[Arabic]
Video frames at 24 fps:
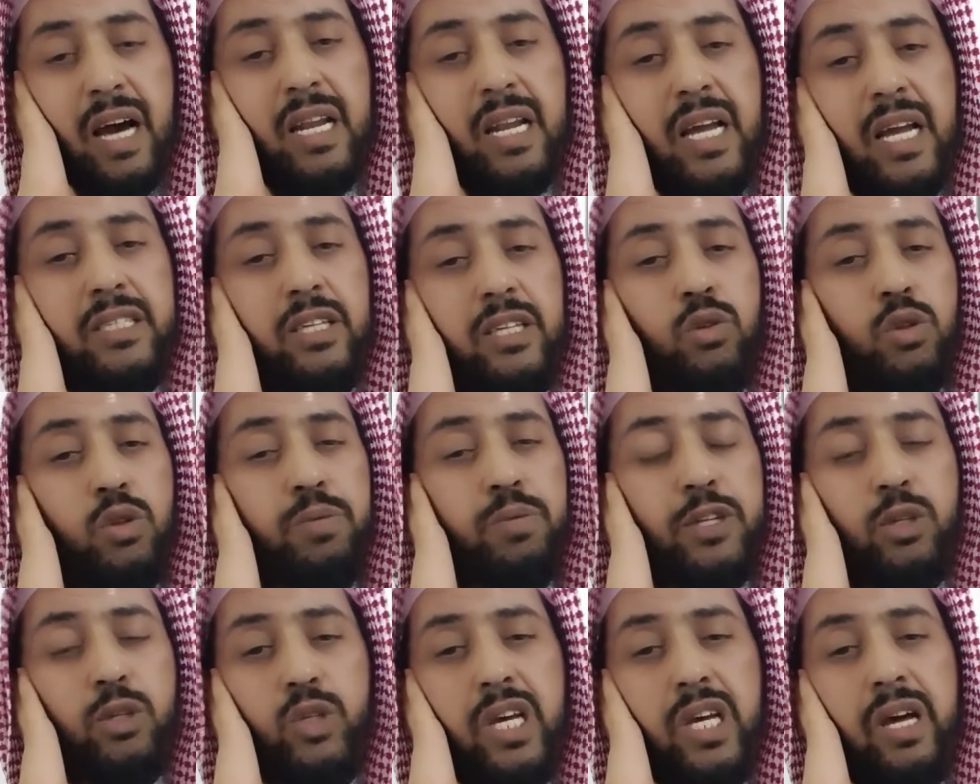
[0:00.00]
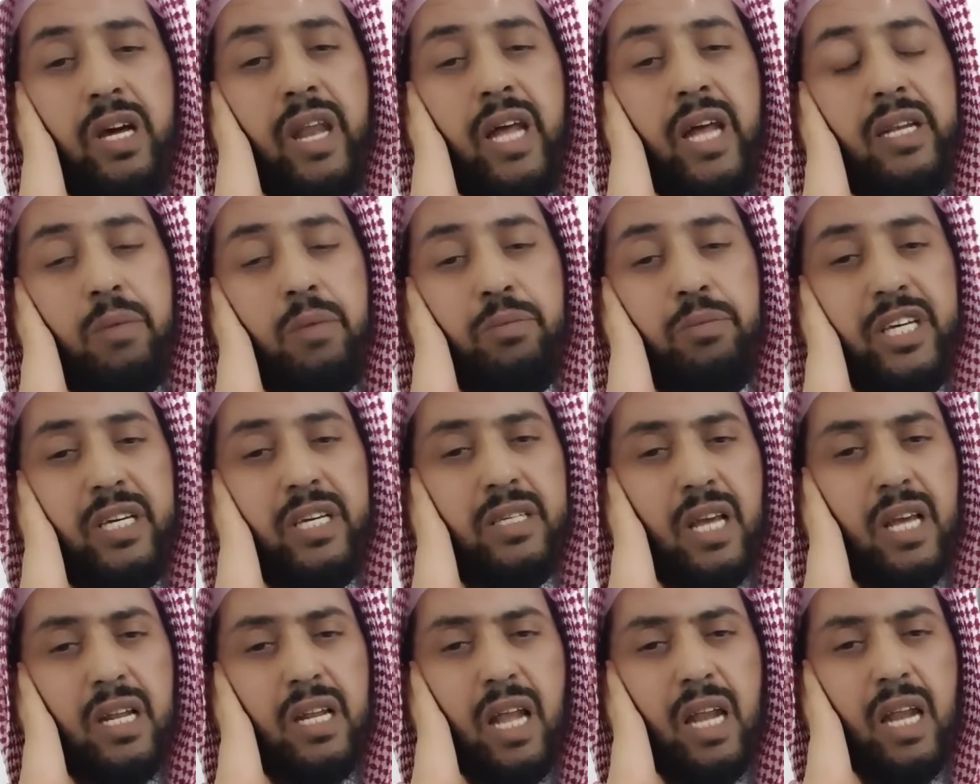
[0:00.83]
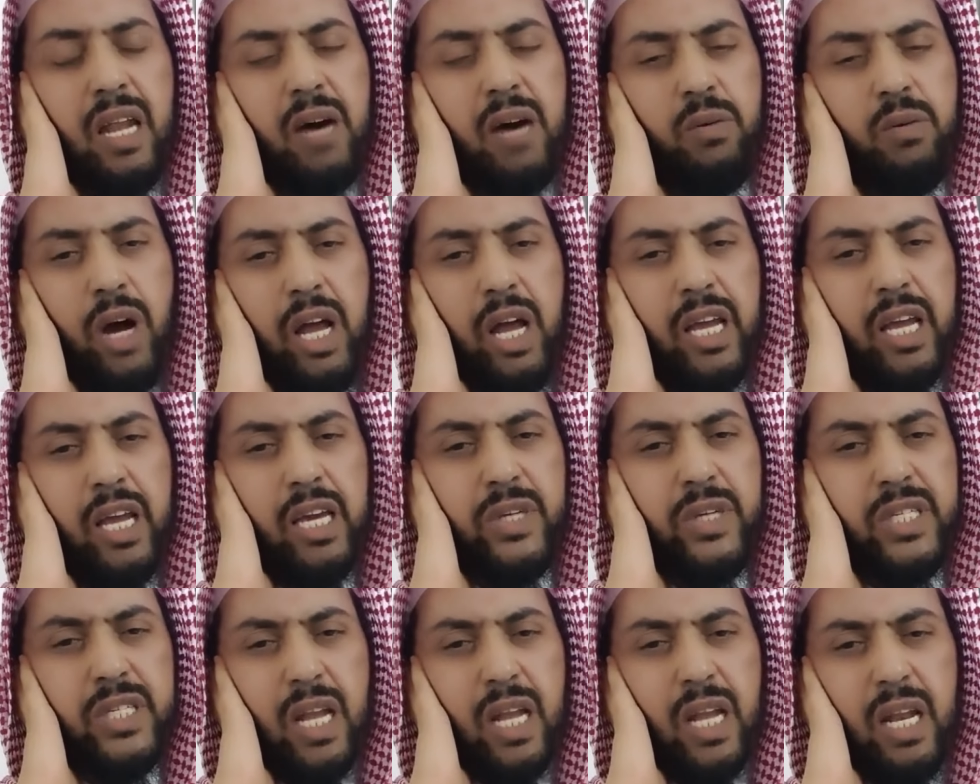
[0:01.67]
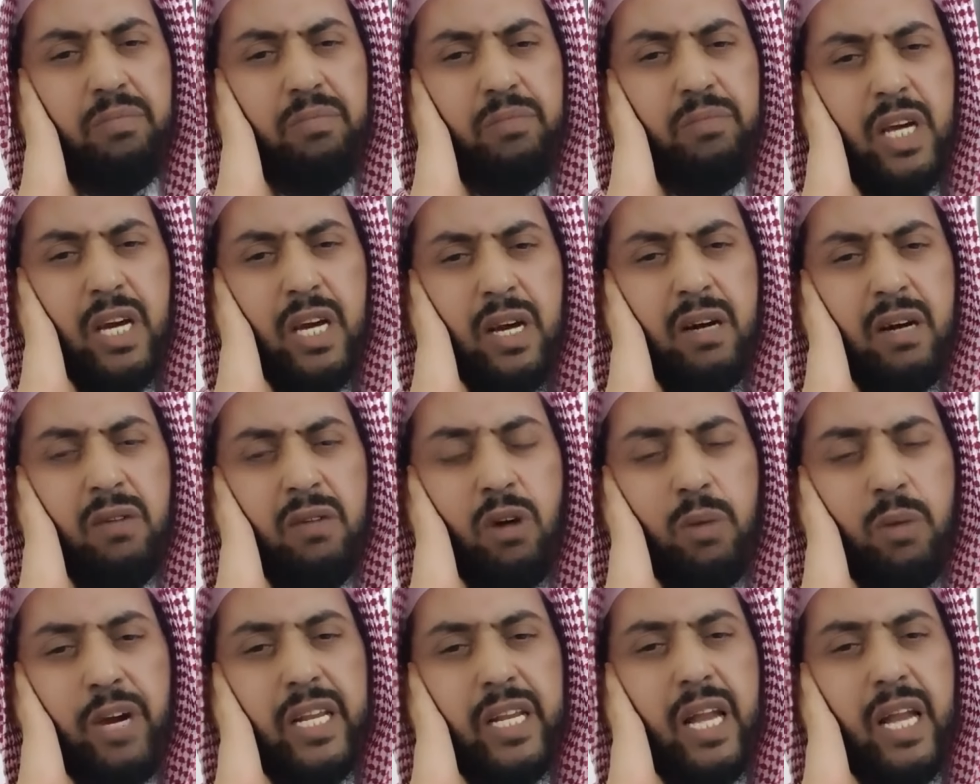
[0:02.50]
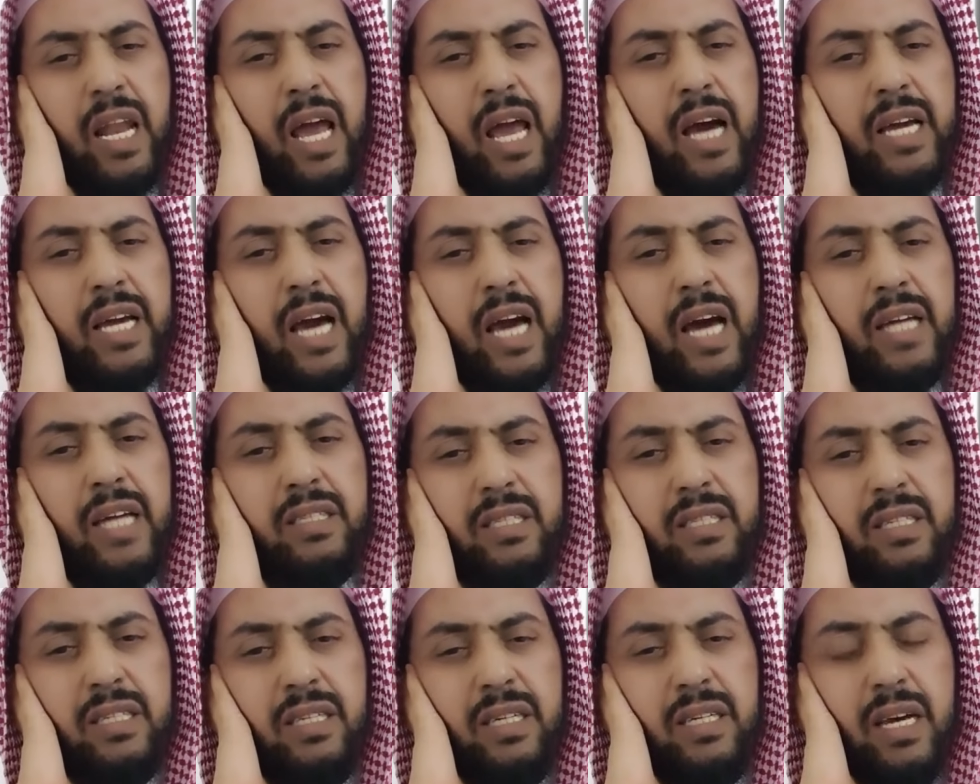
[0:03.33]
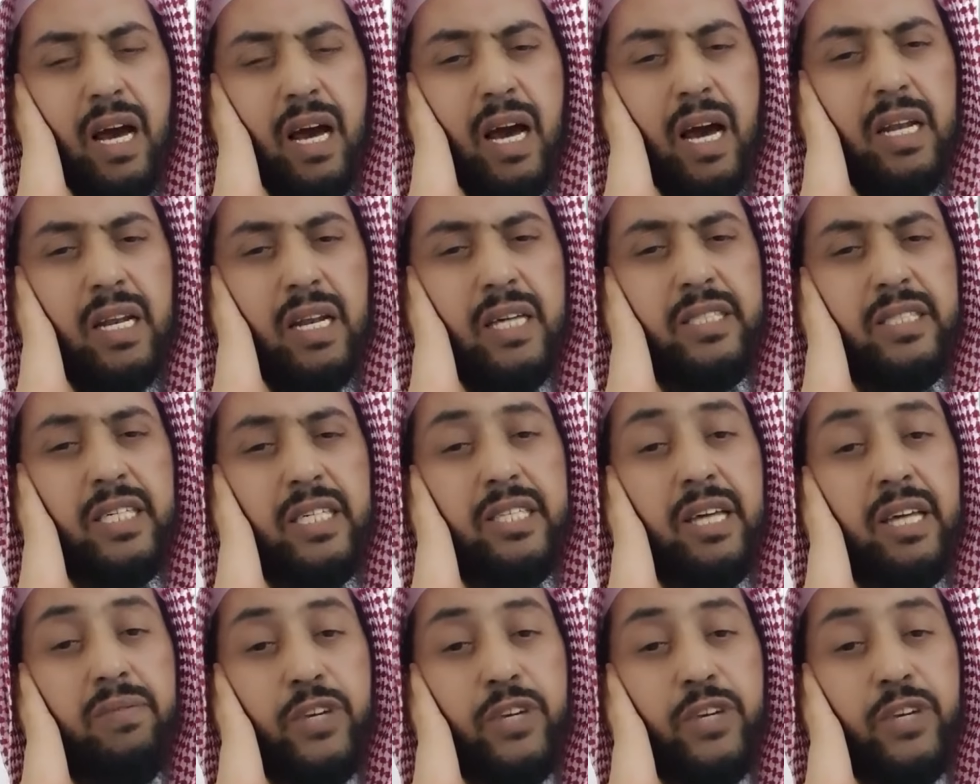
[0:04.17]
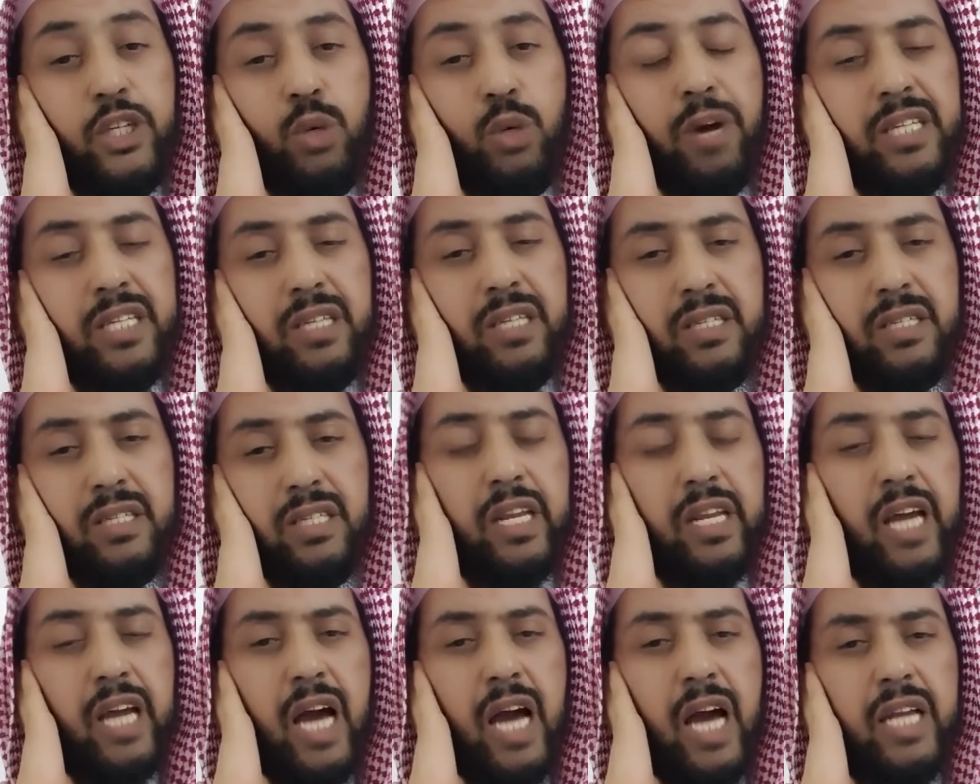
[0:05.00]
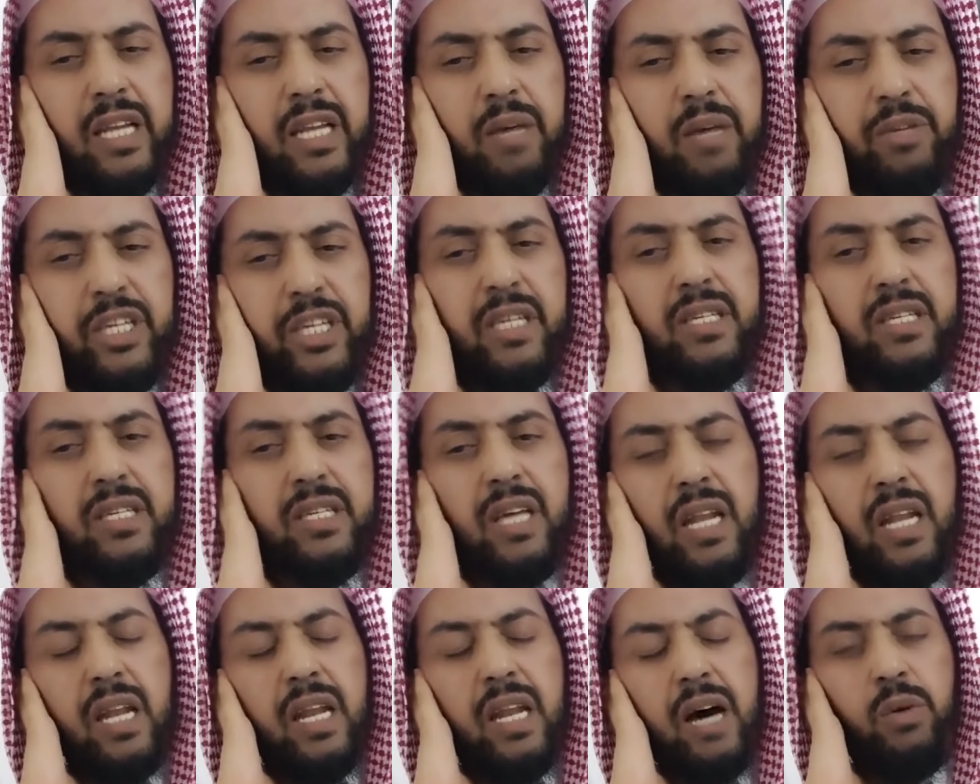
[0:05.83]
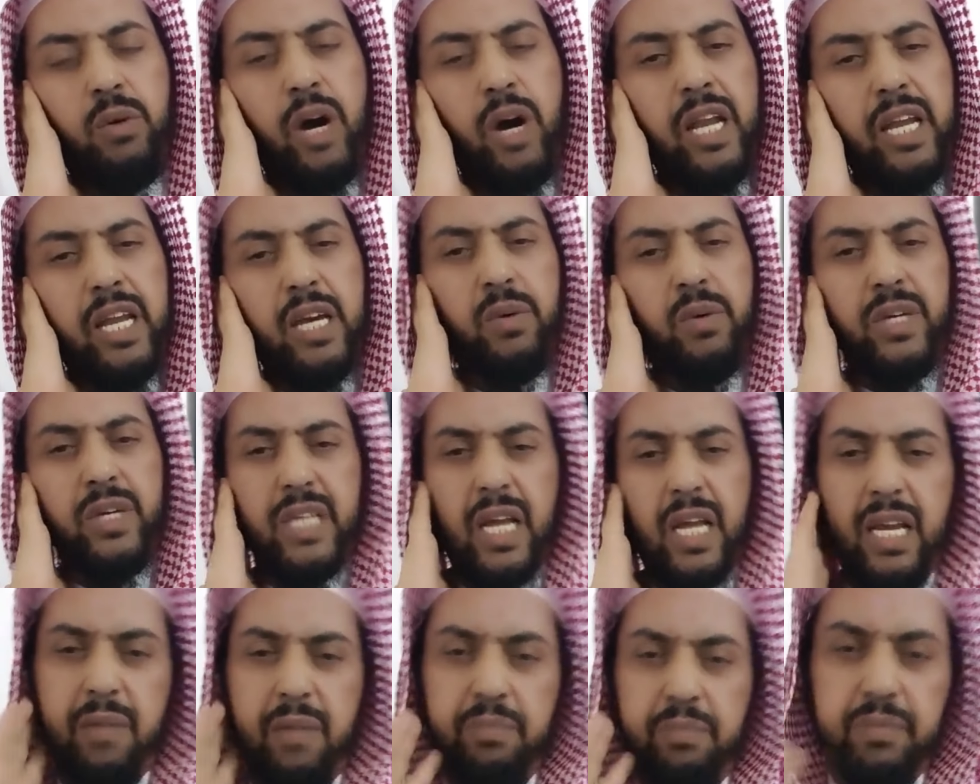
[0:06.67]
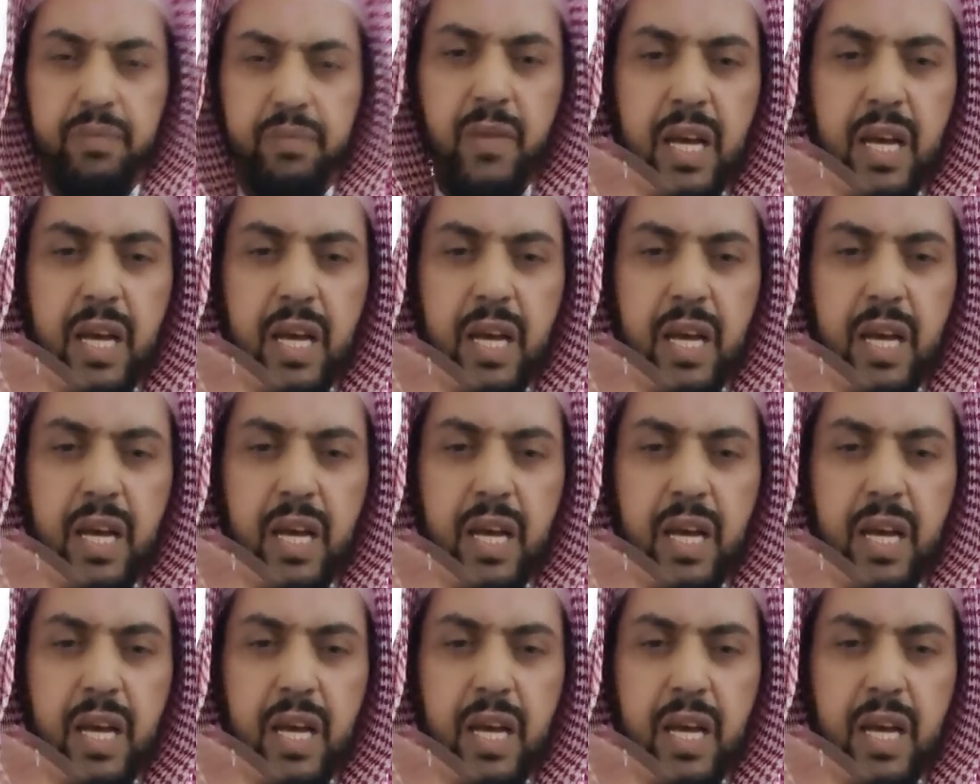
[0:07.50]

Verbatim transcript: التي تثبت سحر النبي صلى الله عليه وسلم وبين الآيات التي تنفي شبهة السحر عن النبي صلى الله عليه وسلم